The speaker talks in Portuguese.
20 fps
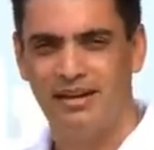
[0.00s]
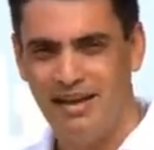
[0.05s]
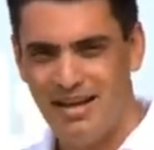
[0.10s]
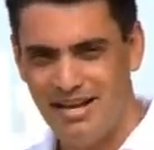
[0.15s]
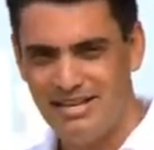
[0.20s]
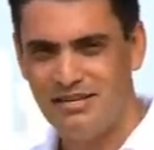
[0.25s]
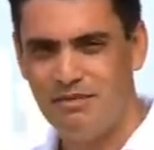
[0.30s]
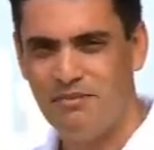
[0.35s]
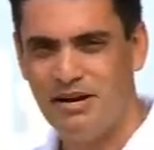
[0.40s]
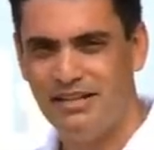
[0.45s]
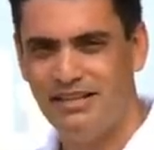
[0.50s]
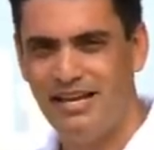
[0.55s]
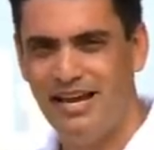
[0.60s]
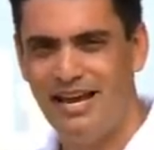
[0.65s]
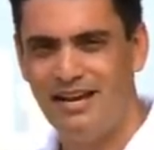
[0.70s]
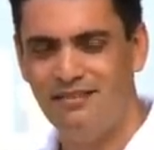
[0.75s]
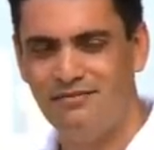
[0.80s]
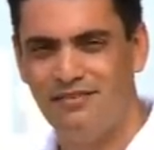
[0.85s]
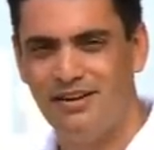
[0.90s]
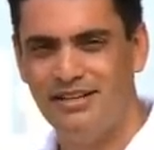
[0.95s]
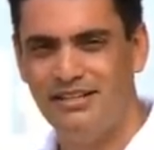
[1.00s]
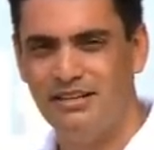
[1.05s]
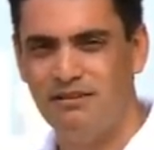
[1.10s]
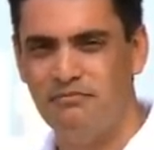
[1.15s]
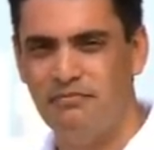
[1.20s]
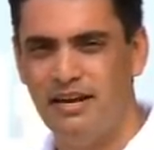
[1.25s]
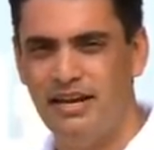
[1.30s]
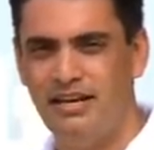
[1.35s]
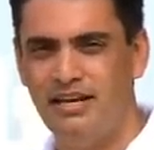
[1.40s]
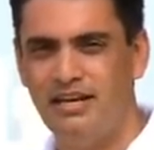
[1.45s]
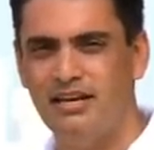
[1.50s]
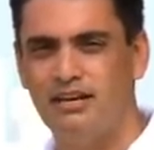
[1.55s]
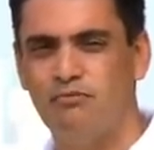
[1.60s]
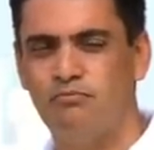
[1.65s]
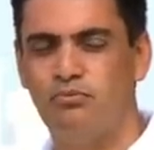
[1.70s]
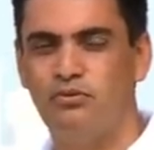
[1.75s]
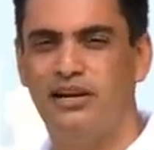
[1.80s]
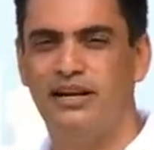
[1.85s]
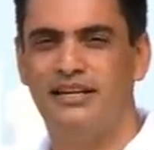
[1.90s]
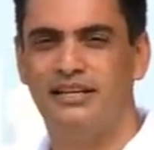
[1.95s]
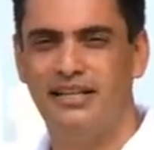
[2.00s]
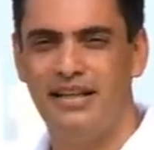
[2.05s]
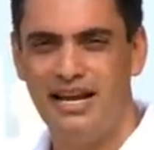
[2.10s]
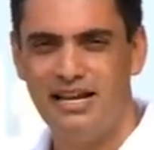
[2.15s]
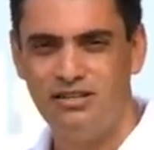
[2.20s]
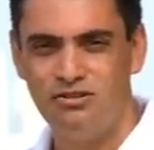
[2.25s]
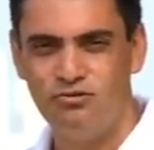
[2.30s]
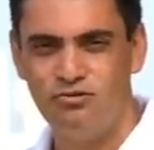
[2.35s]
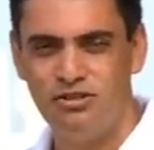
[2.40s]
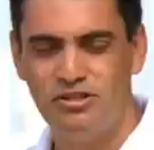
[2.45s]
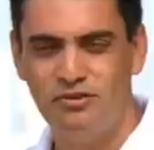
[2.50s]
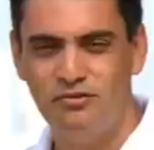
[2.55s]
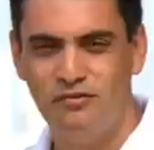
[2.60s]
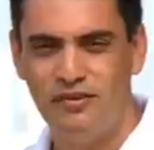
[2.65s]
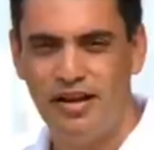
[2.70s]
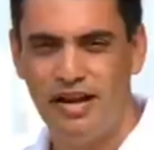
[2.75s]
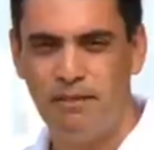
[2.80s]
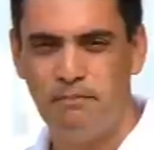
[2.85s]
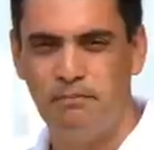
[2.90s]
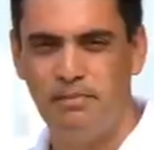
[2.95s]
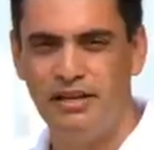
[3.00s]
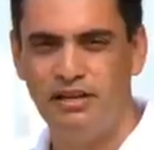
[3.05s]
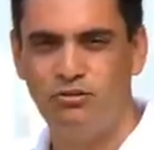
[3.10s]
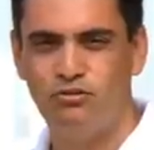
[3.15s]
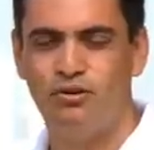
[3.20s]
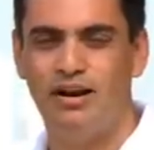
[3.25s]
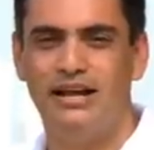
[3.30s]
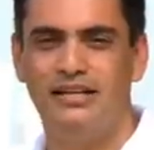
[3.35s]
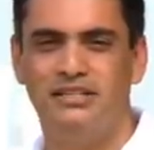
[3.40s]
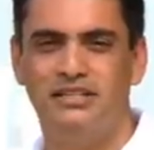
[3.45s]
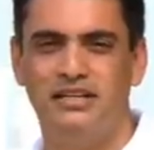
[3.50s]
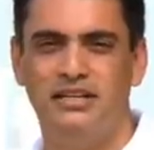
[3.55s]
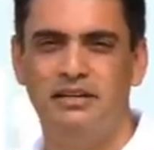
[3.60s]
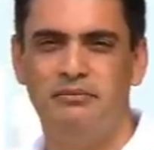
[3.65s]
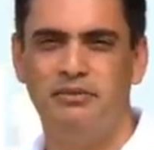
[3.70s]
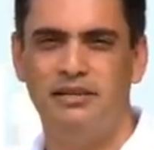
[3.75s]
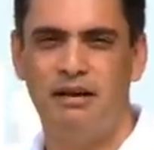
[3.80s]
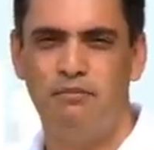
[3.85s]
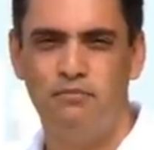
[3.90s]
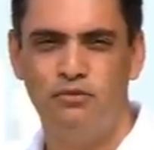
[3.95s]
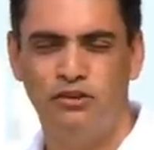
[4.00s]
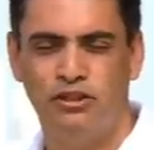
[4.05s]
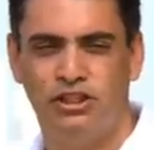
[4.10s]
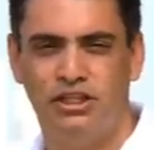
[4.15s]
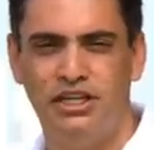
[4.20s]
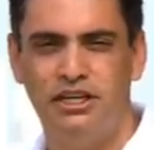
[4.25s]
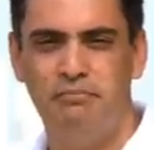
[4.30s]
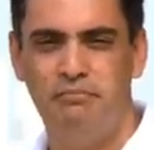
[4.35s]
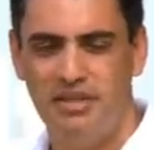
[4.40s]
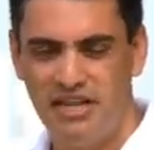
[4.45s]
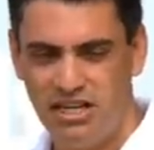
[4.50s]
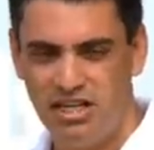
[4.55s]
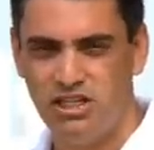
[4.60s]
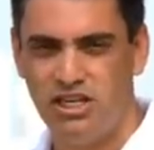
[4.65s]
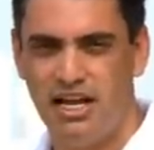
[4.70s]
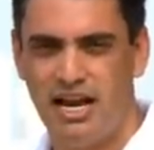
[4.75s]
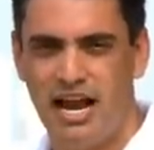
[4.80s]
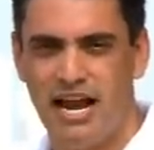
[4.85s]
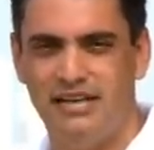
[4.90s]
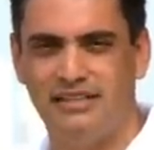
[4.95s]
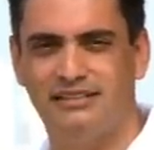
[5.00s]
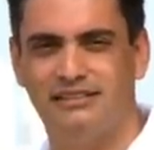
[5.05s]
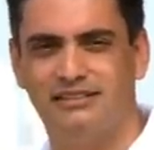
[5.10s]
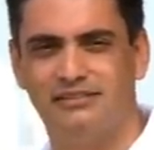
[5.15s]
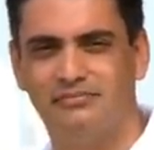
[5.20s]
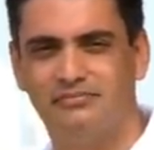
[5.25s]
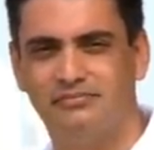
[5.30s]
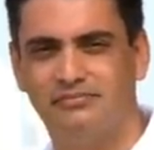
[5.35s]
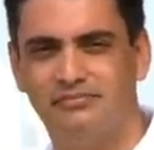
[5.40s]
Essa matéria vai também para o Ernesto Silveira Pinto, lá de Itamogi, Minas Gerais.